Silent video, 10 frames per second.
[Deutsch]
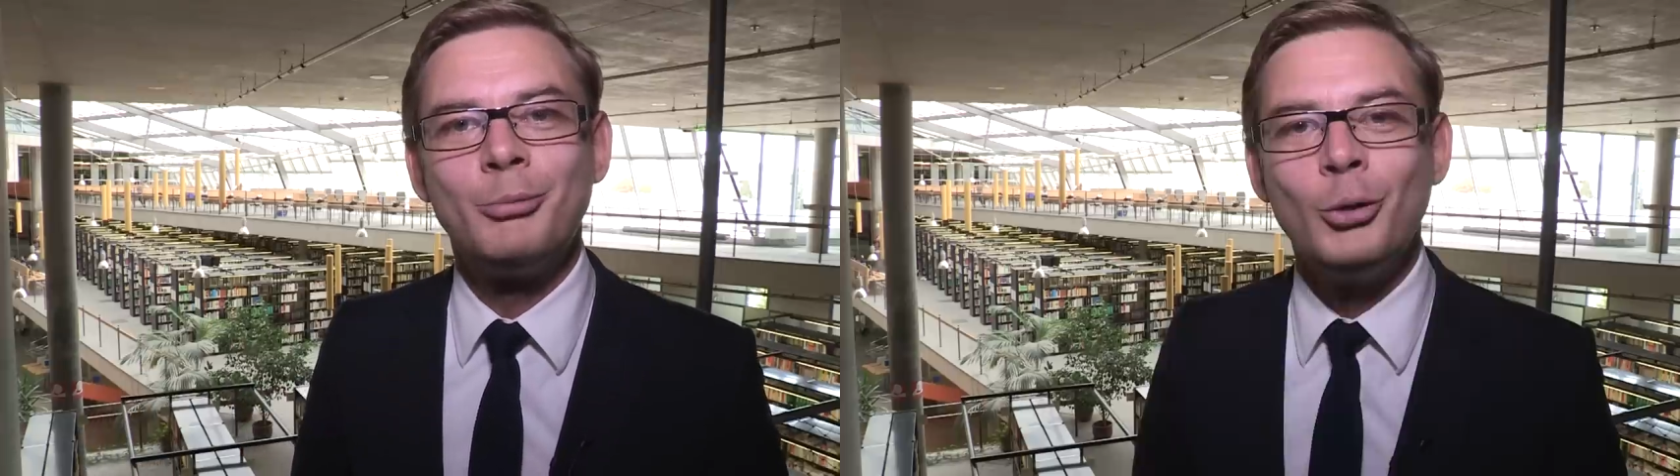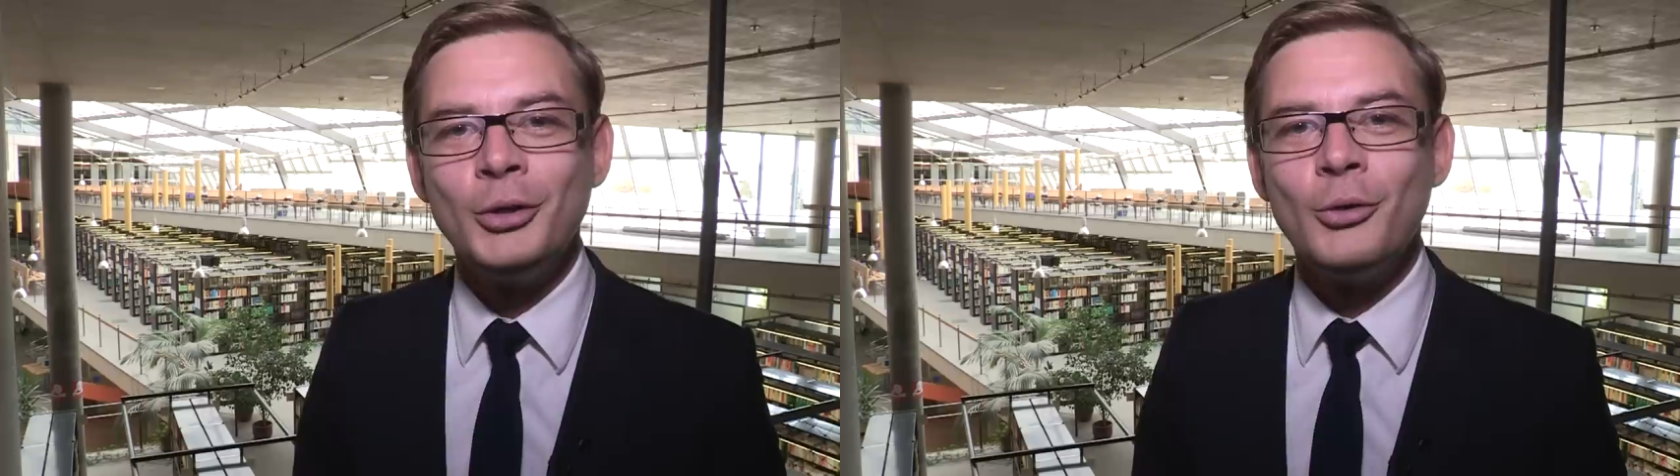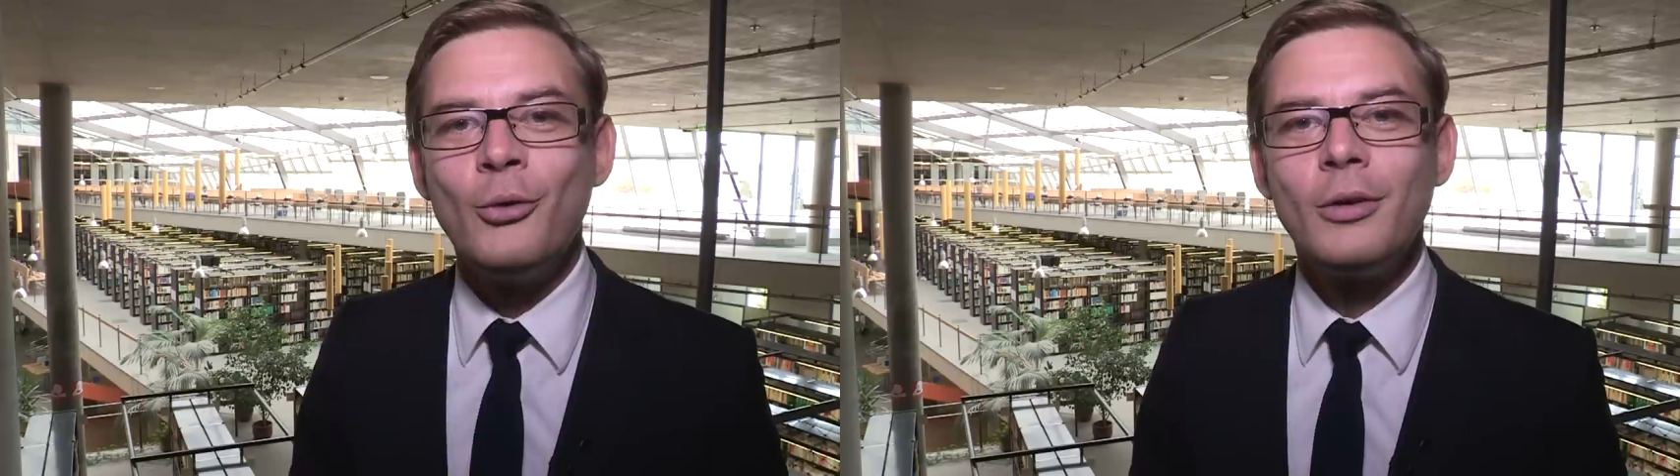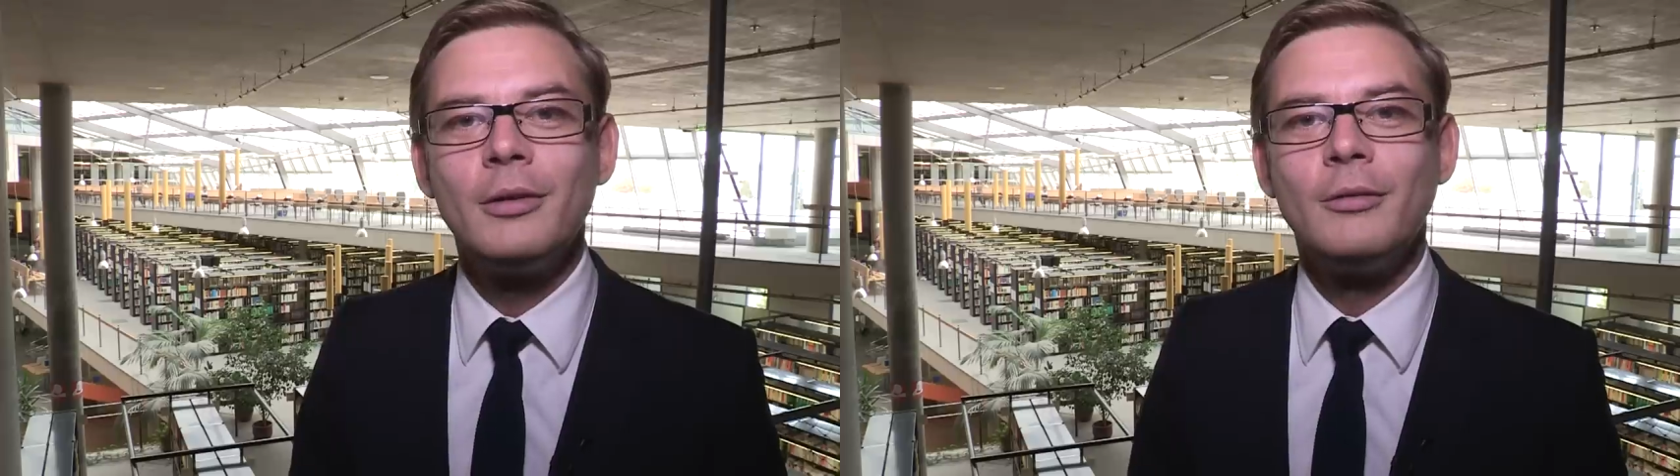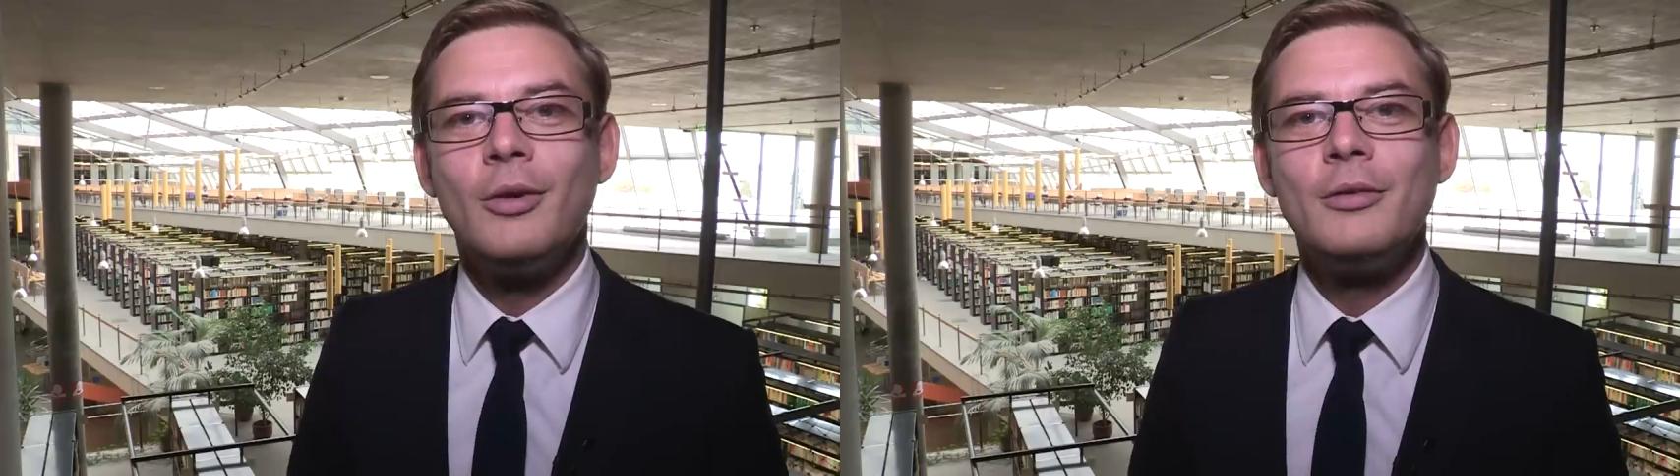Politologe
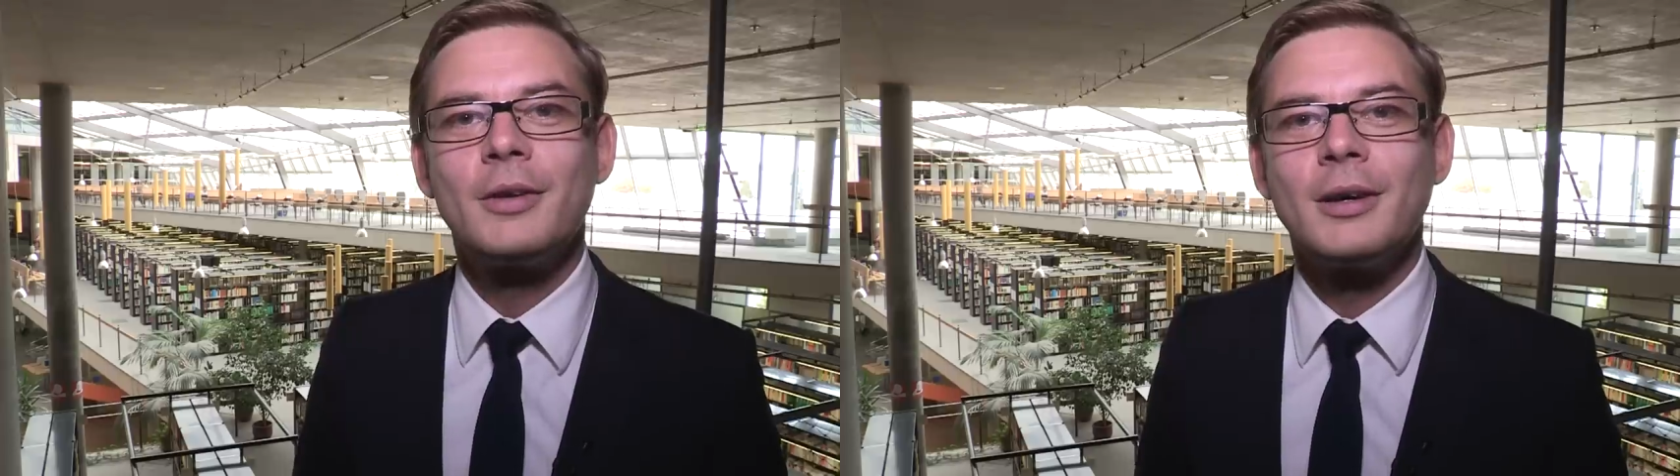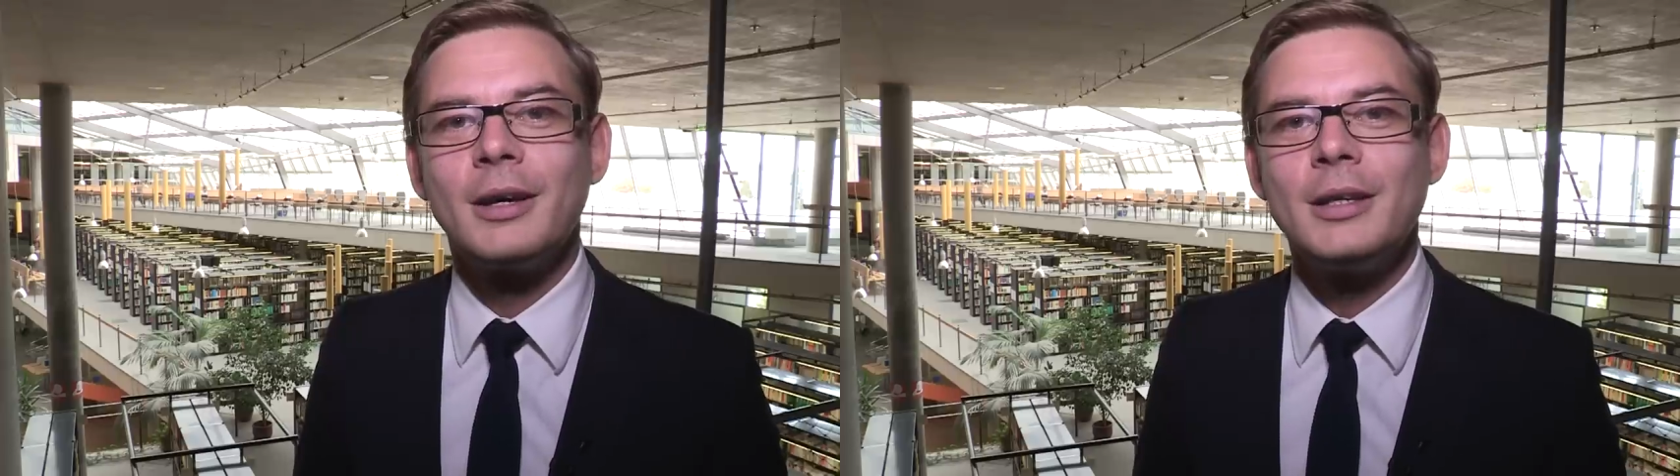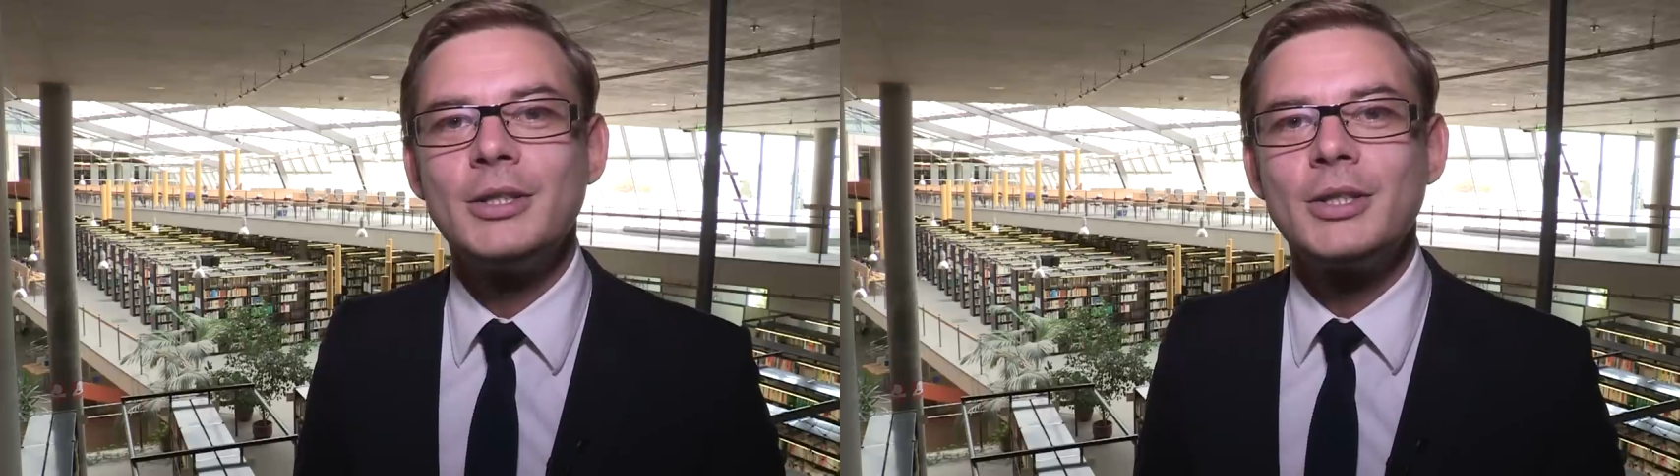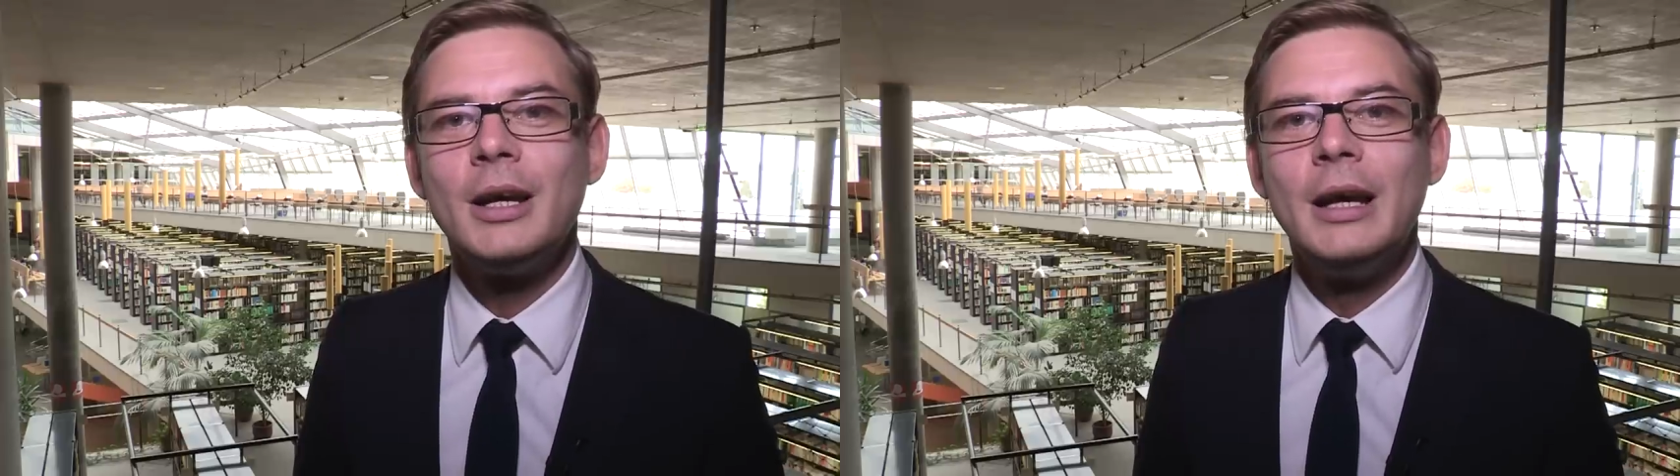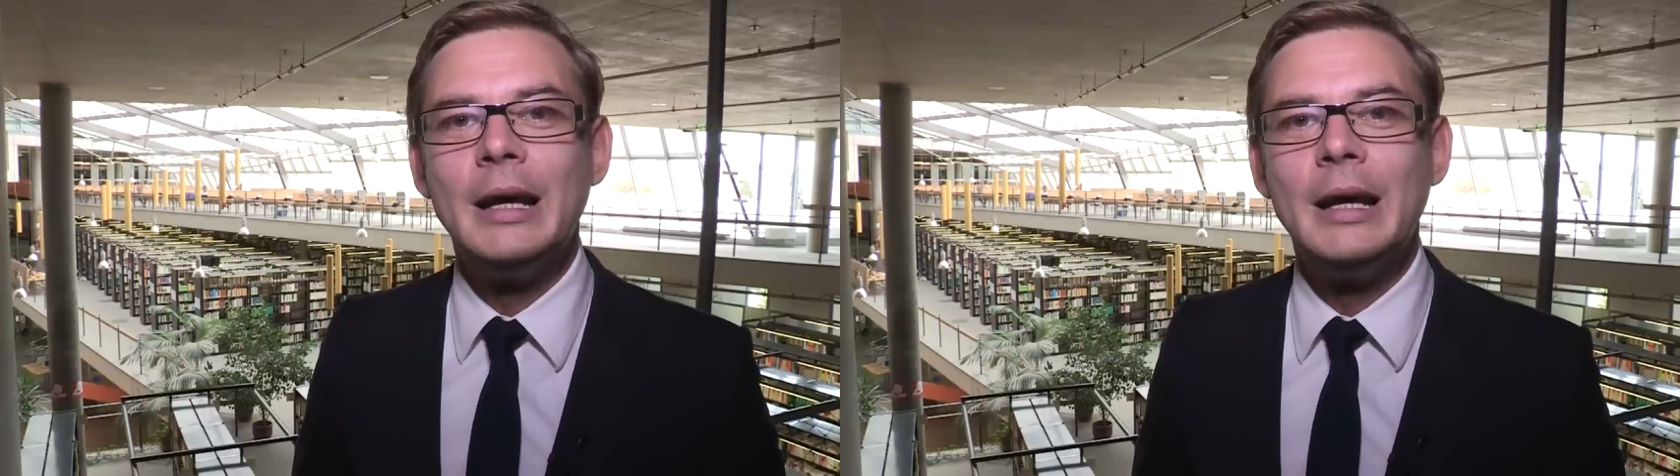Wolfgang Rentsch,